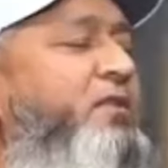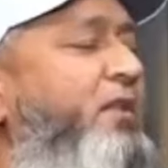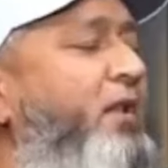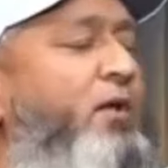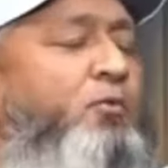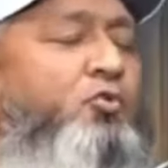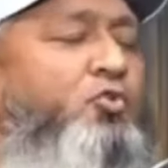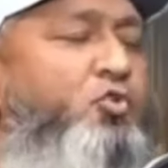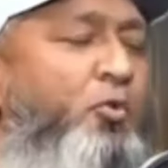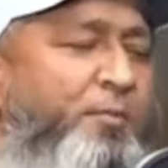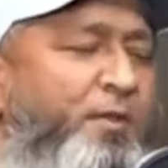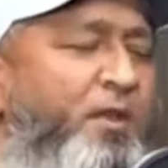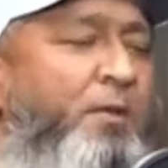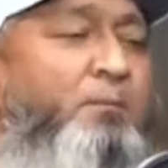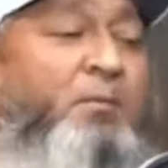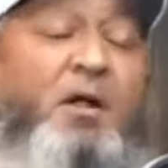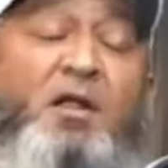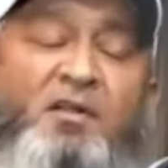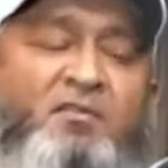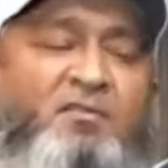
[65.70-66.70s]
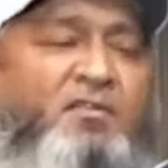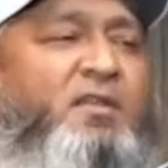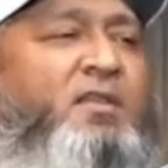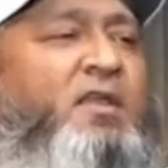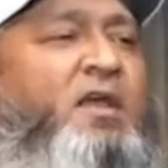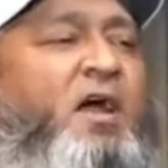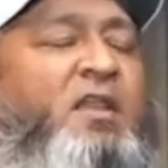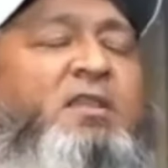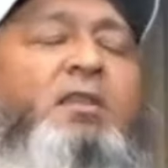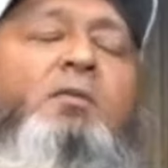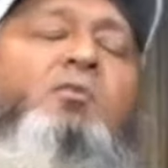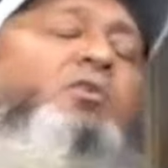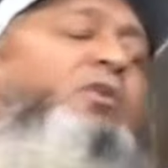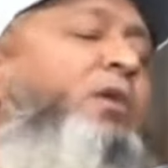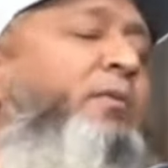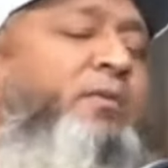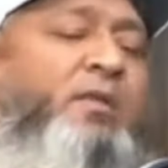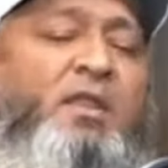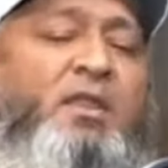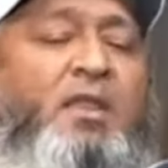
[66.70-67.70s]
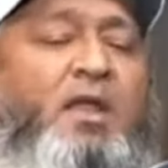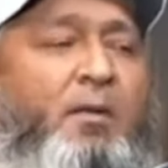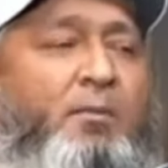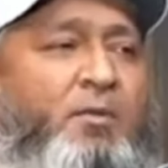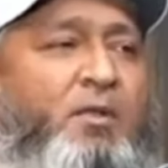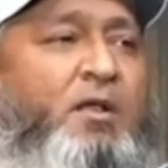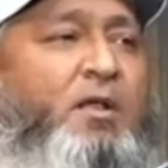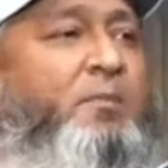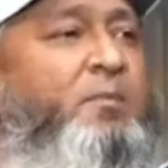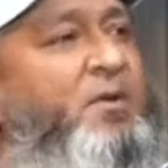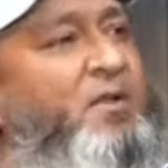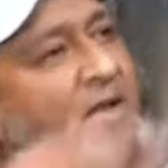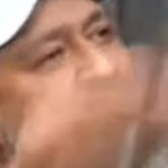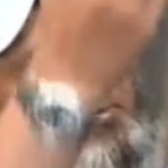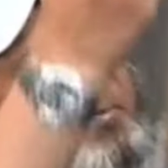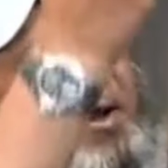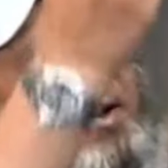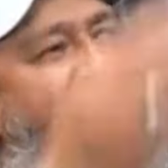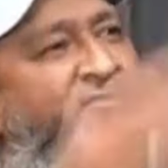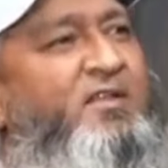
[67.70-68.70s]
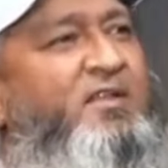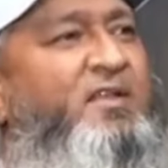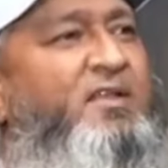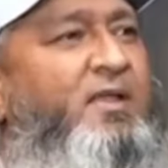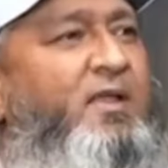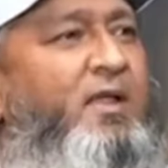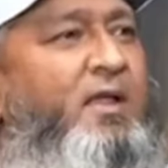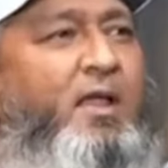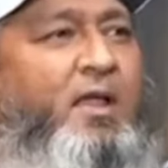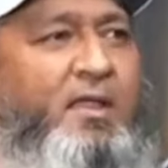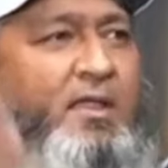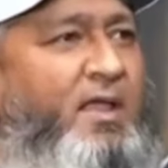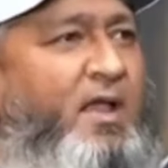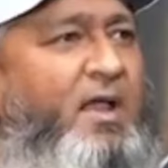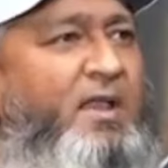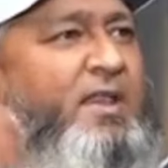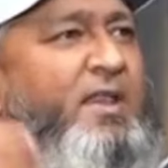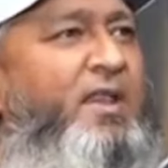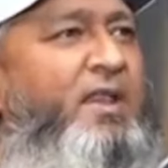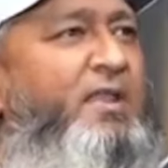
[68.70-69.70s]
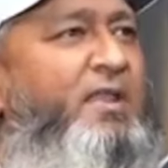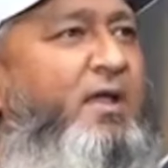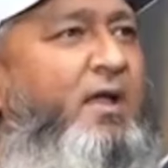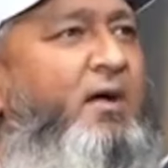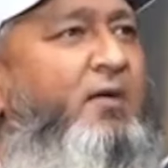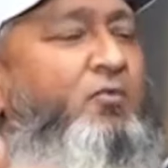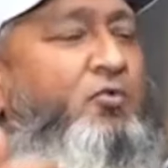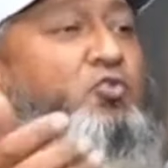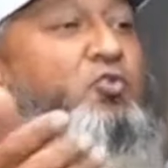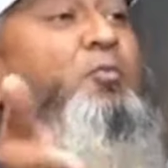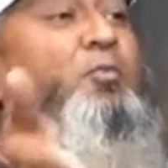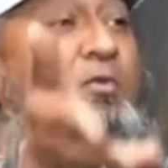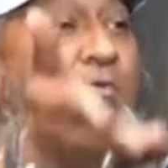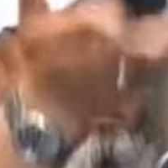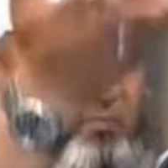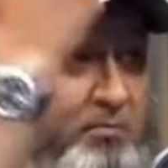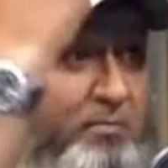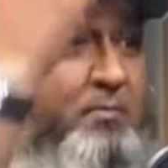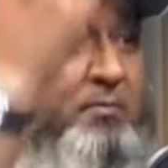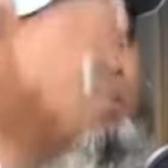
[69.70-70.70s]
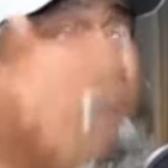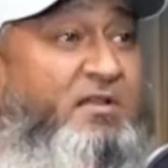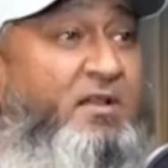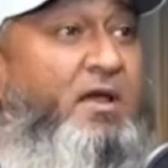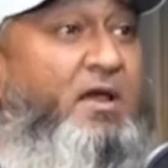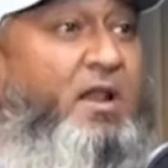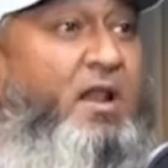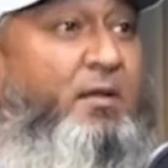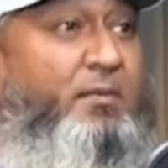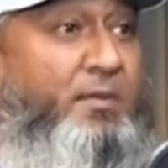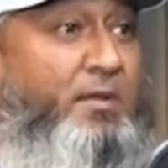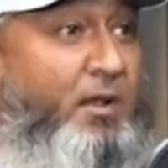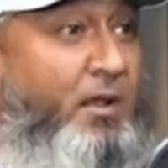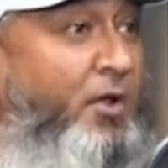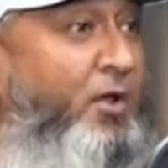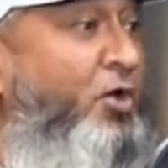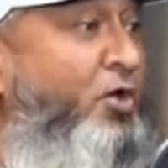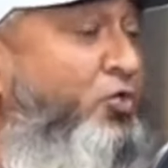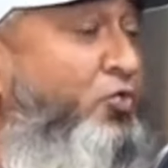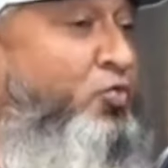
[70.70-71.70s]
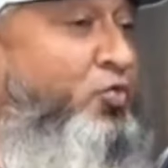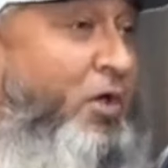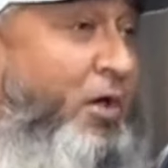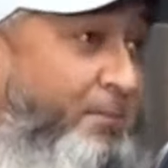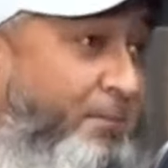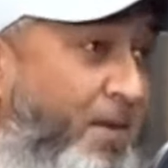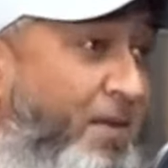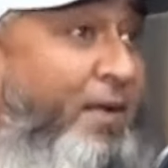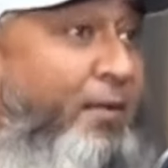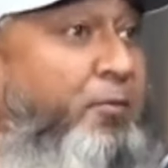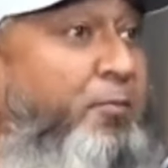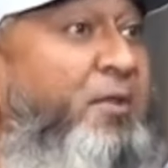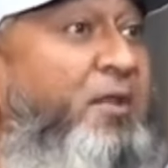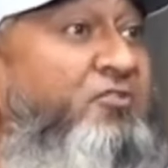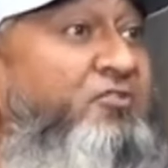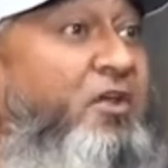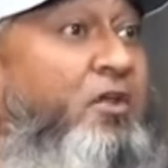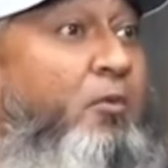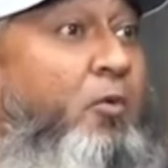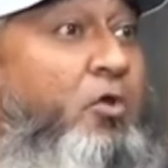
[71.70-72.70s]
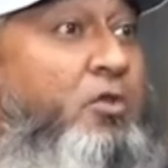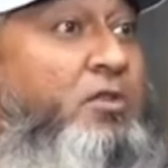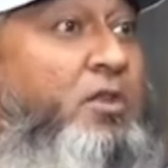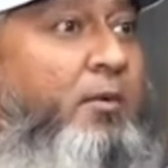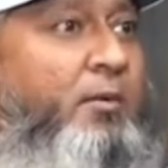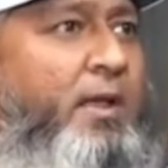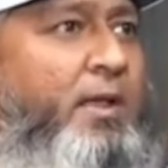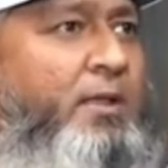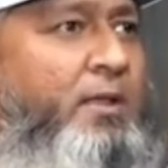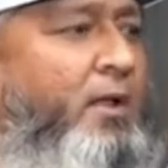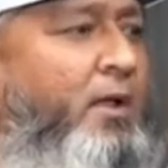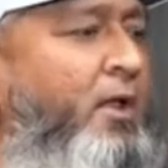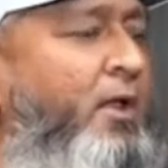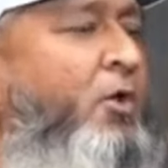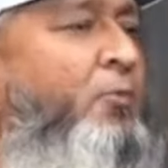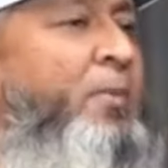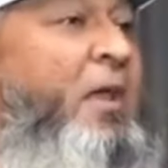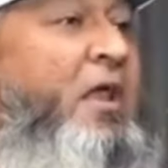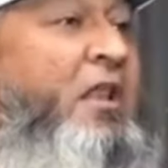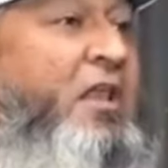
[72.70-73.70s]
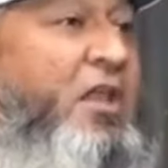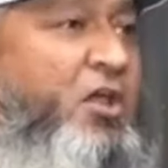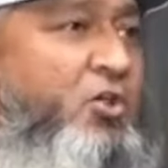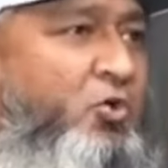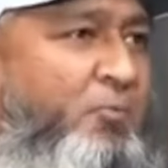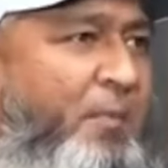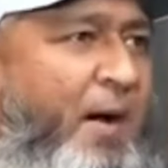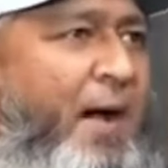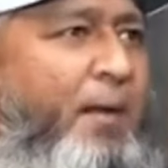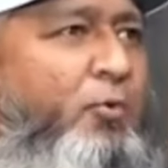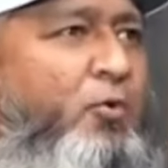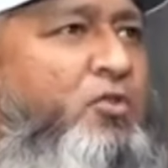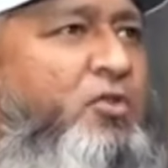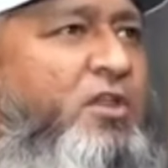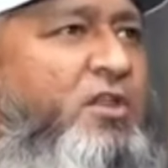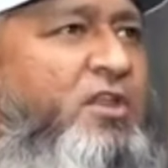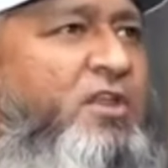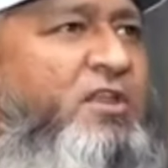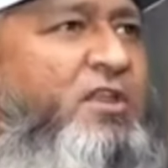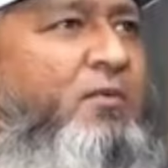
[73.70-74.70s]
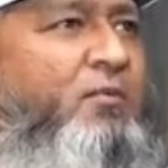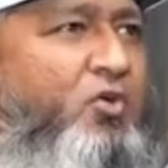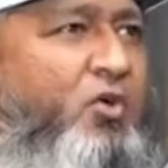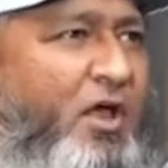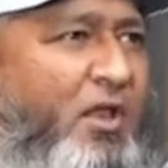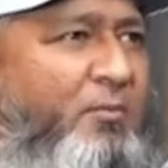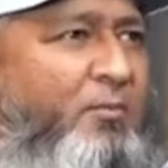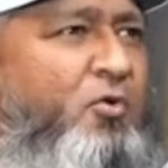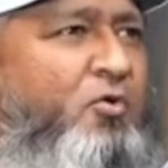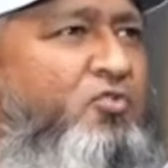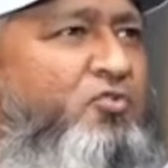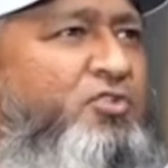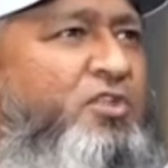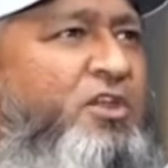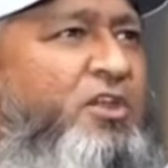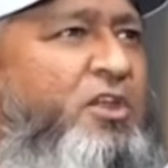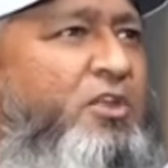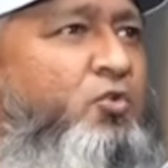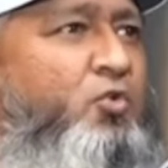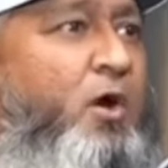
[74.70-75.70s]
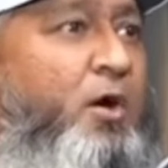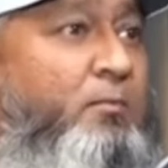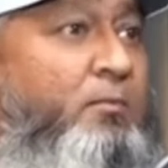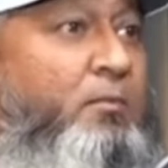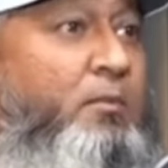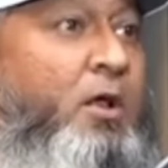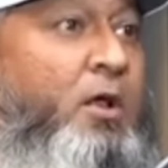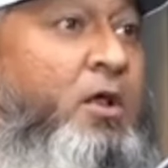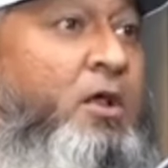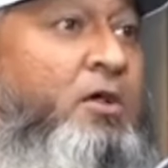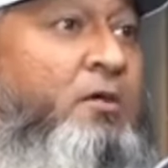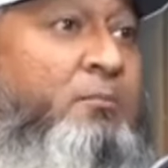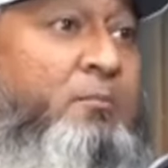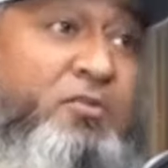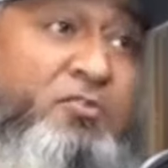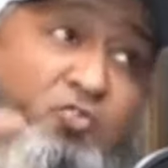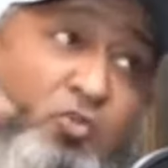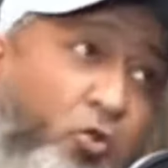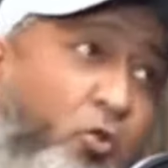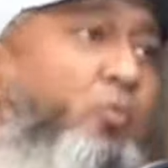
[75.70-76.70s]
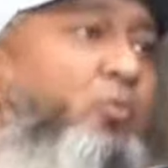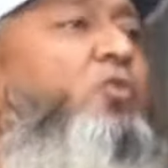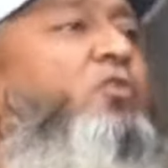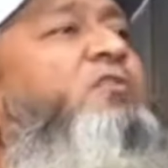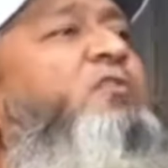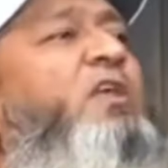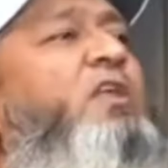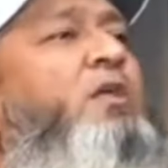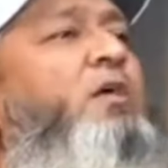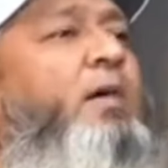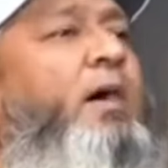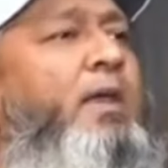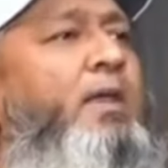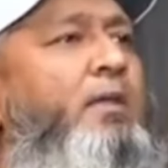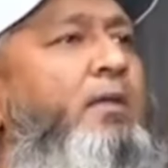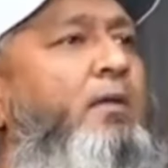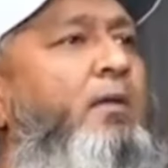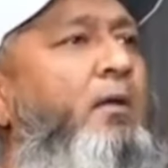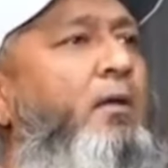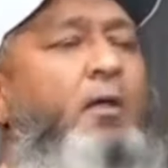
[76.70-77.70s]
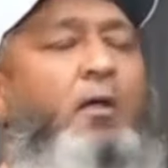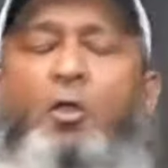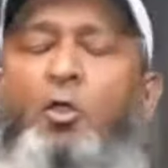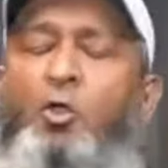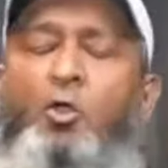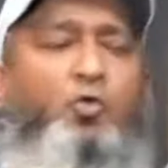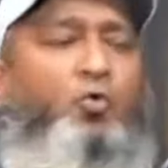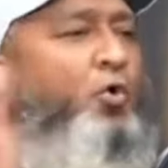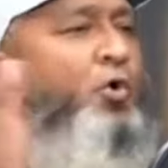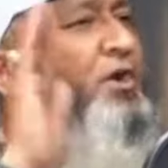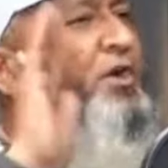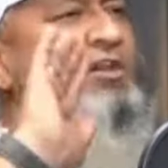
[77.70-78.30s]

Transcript: दिला वो तो फिर अब्बा घर से निकालते बोलते बेटा ये आपका कपड़े यहाँ बाहर चले यहाँ नहीं रहिएगा वो तो फिर मसला खराब है हाँ। अब्बा का भी प्रेशर बहुत था भाई अच्छा। पहले के जो बाप होते थे जब वो घर में घुसते थे तो हम बिस्तरों में घुसते थे भाई कोई